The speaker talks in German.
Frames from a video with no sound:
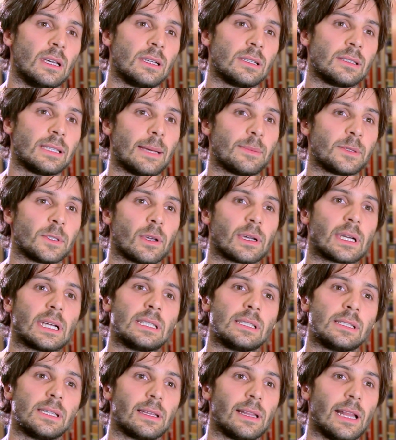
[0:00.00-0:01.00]
selbst
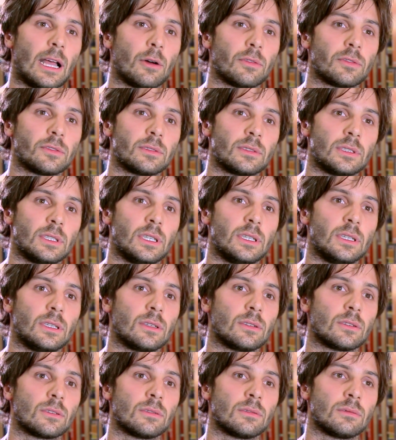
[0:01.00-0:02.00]
organisiert laufen, die
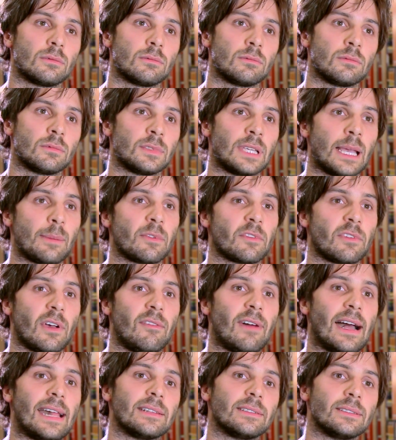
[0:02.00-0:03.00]
äh, selbst
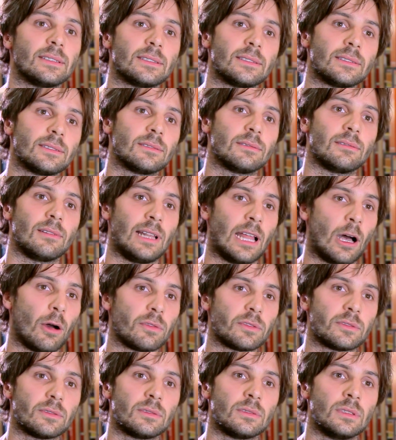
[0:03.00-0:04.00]
verwaltet
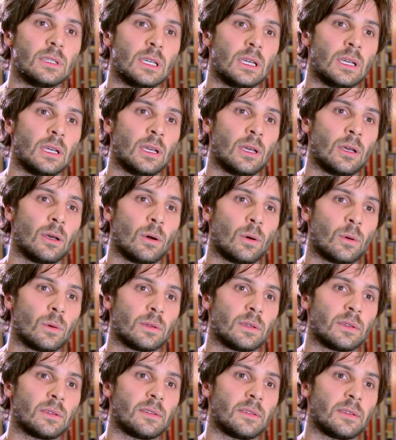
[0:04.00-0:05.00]
laufen
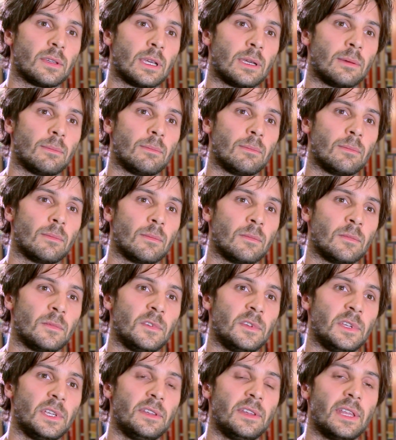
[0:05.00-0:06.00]
und ähm,
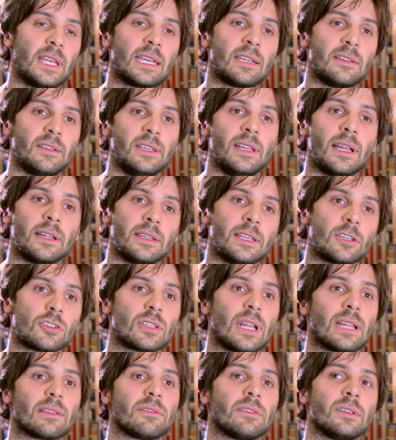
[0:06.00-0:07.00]
die Dinge, die dann hier
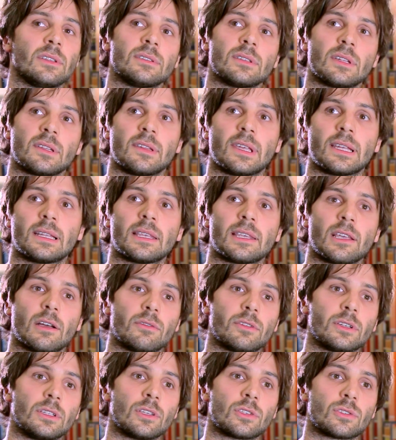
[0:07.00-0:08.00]
stattfinden, tatsächlich auch
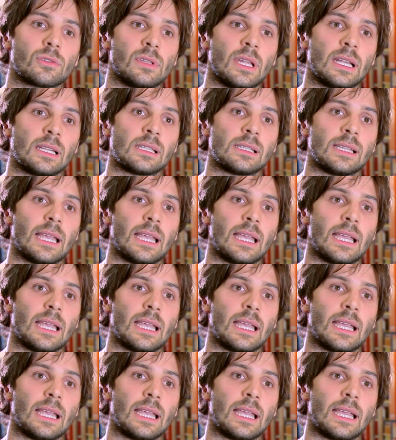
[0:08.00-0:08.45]
von den Studenten